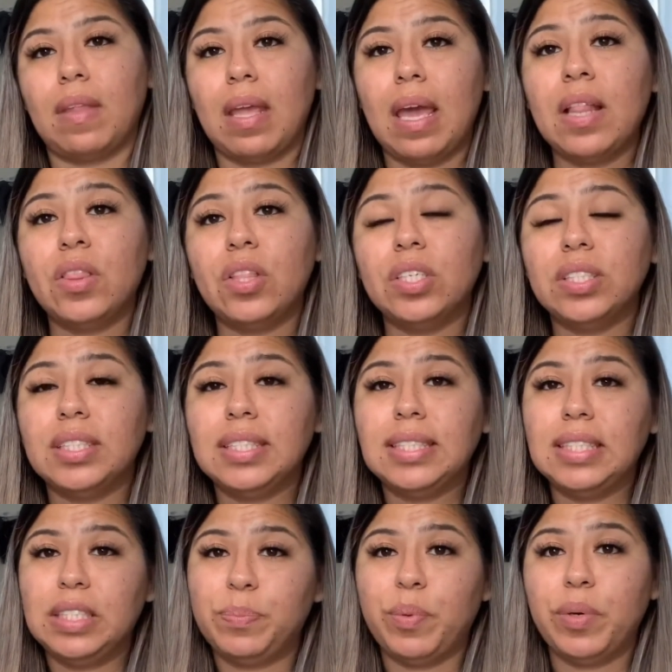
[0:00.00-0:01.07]
Entonces
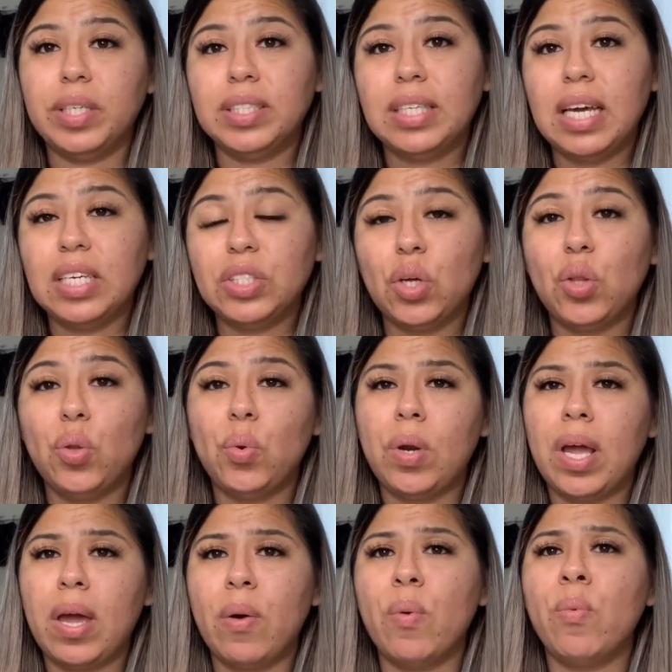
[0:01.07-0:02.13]
después de eso
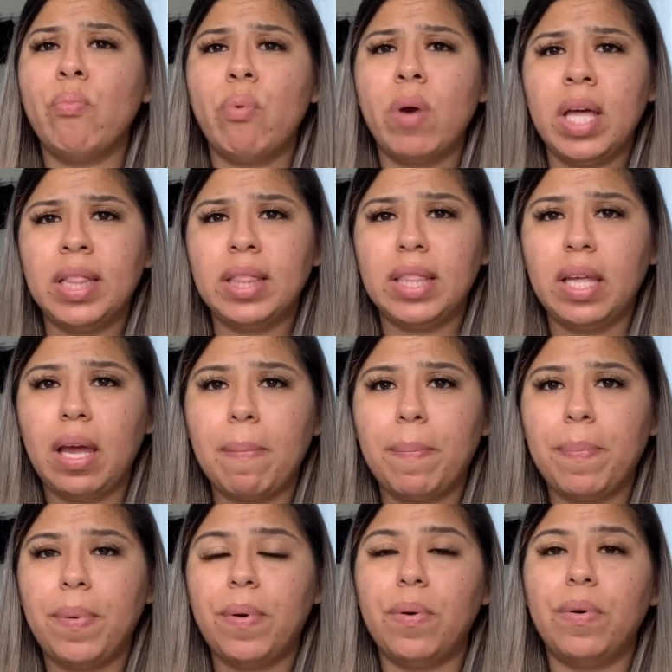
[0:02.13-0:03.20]
duré un buen
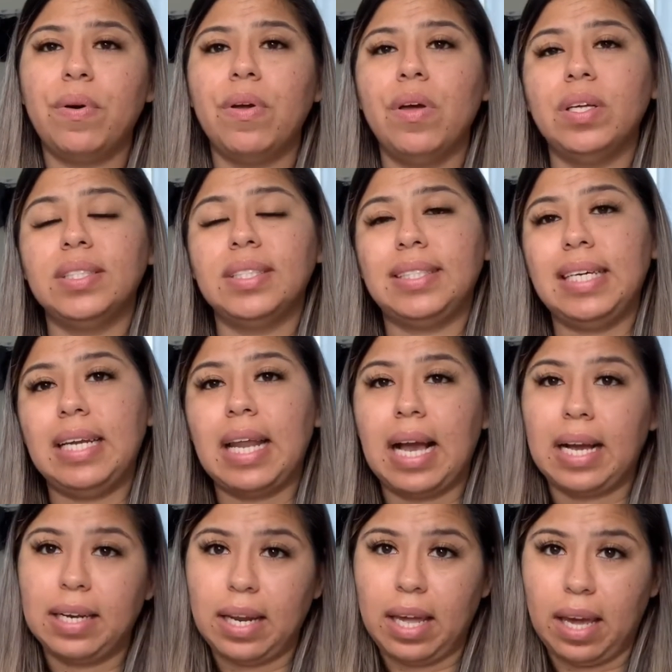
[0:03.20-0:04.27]
tiempo sin
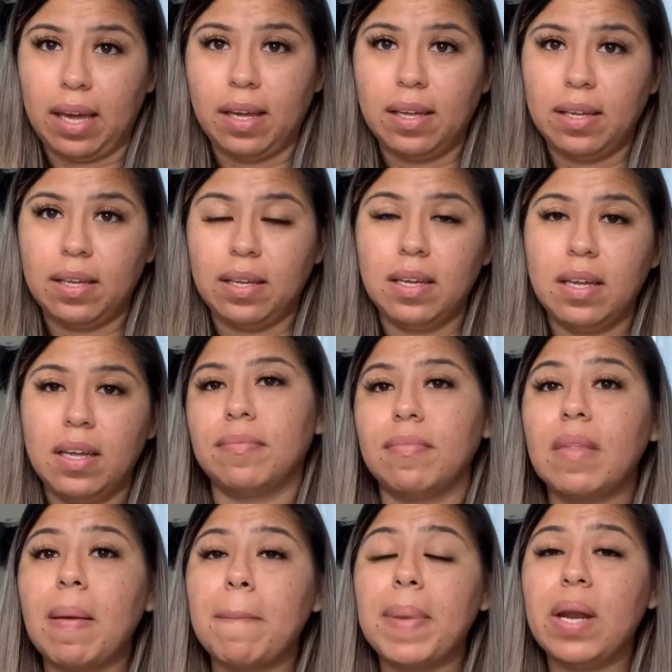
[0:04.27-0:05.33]
acné.
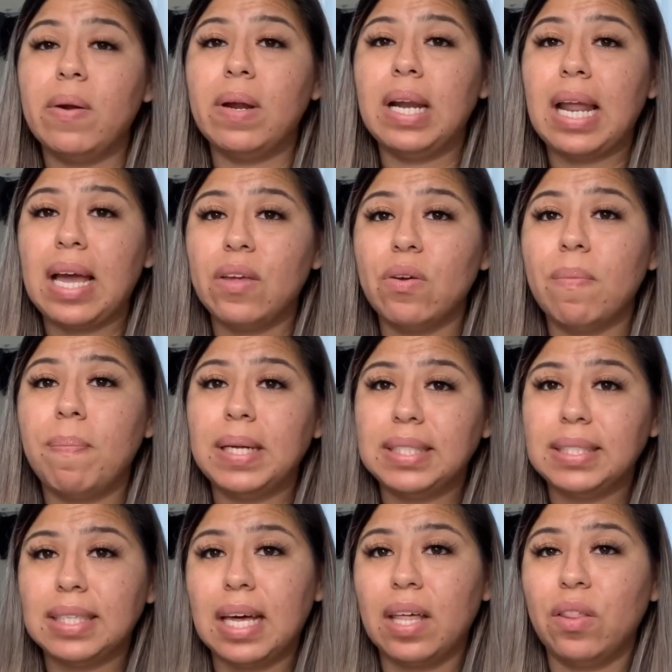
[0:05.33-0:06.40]
Pero el año
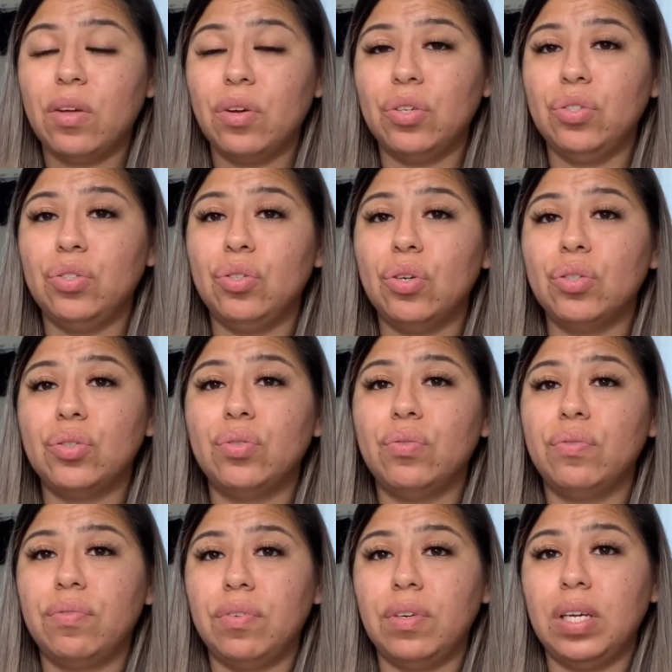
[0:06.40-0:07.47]
pasado yo
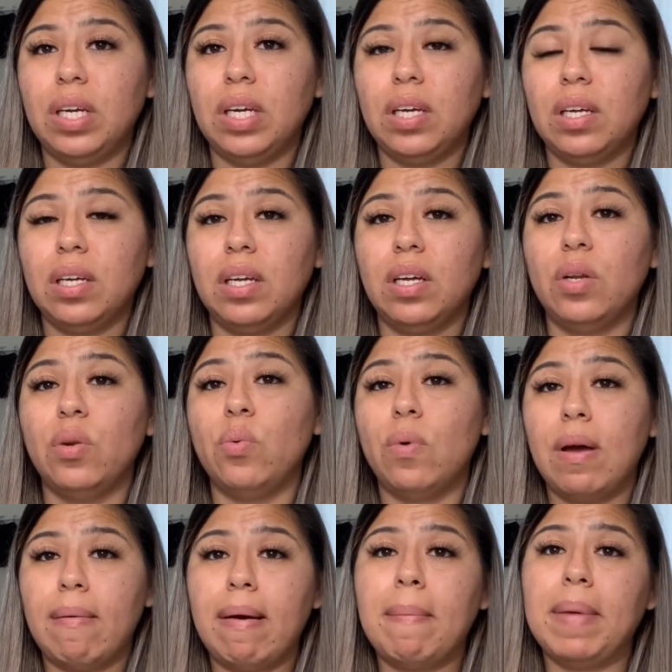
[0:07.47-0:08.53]
sufrí
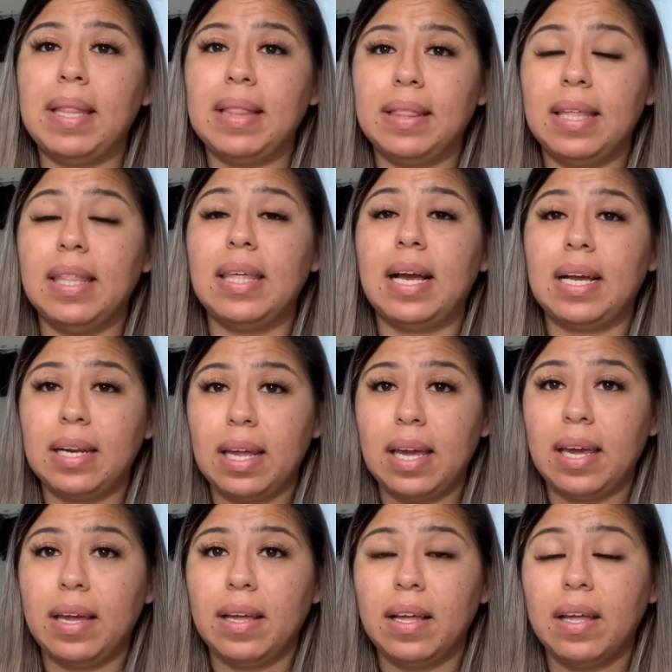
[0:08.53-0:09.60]
nuevamente de acné.